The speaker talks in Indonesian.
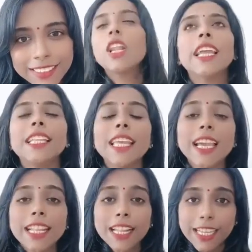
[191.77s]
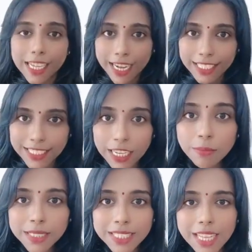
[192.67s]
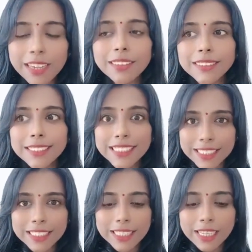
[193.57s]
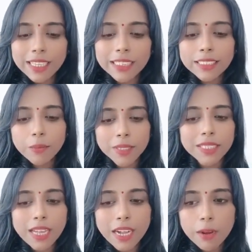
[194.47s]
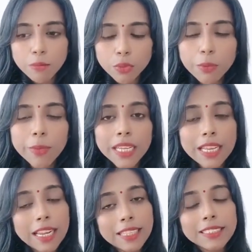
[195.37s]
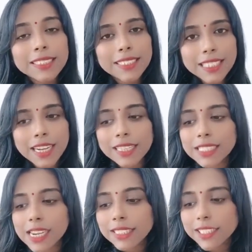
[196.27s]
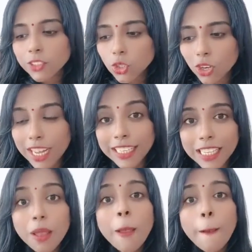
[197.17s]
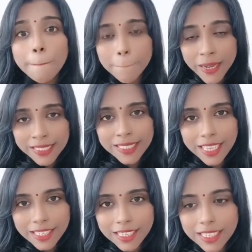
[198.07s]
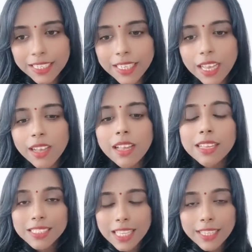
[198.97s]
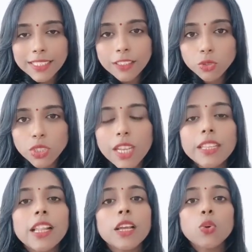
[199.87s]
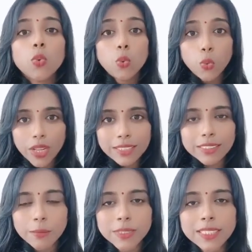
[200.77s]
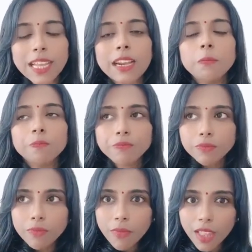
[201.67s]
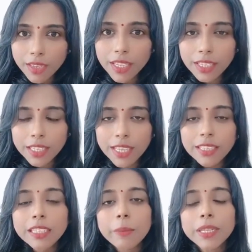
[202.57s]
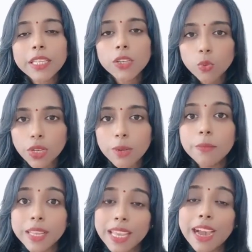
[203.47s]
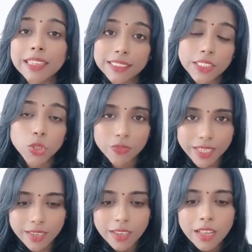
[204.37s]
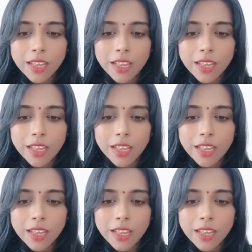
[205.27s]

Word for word: Chola ini adalah kerajaan besar di India yang sampai sekarang pun peninggalan sejarah kerajaan Chola ini masih ada di India. Salah satunya adalah kuil terbesar di India yang namanya kuil Brihadishwar.